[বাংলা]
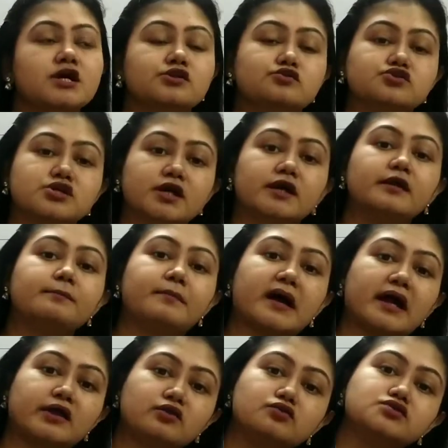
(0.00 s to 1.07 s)
তো সেখানে
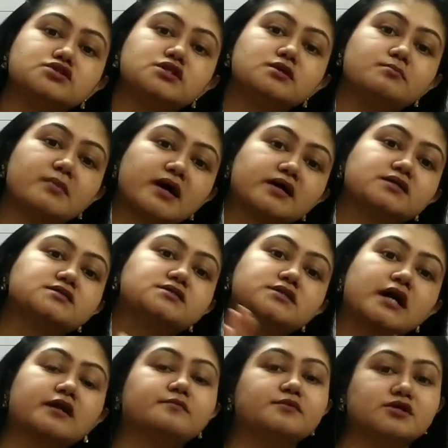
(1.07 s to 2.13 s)
বায়োলজির মার্কস
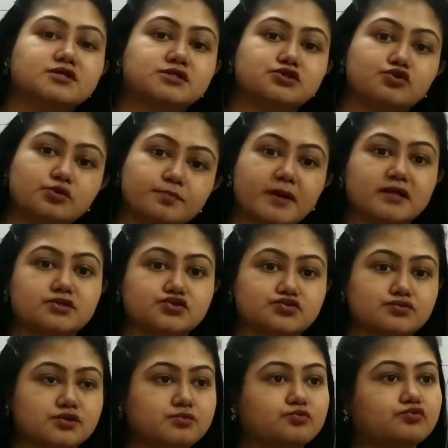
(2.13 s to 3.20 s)
যার বেশি ওই
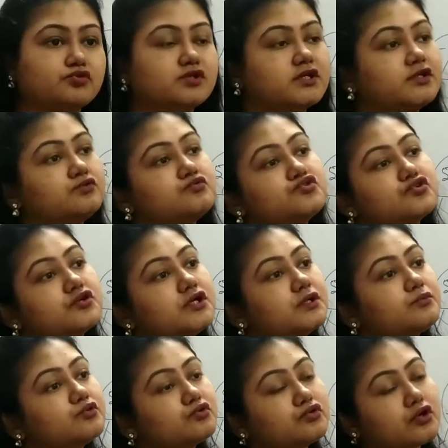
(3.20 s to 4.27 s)
পাঁচজনের মধ্যে দুজনের
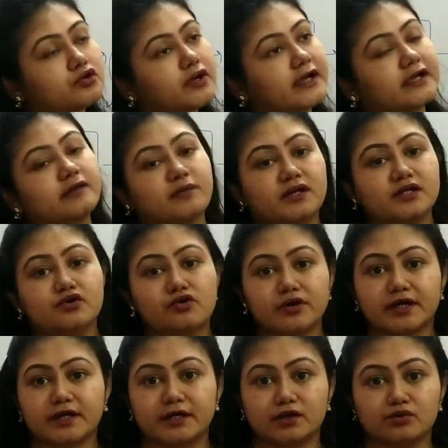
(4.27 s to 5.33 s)
তো ধরো একেবারেই
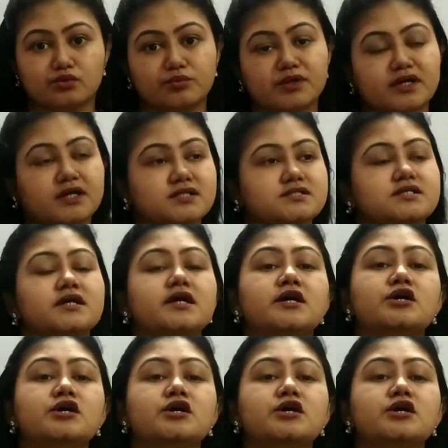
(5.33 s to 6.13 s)
অনেকটা কমে গেছে